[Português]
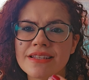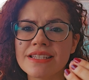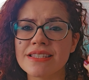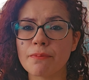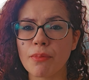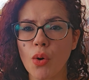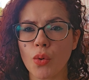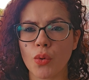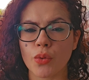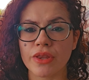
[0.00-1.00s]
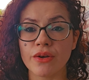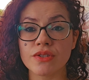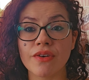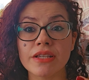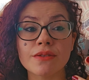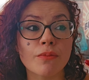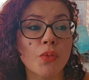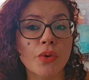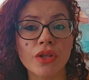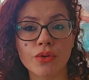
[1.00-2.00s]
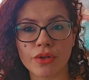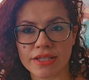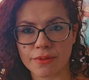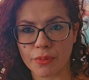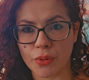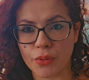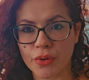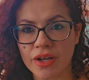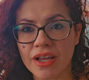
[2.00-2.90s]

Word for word: Desse pouco, Deus faz muito desse pouco.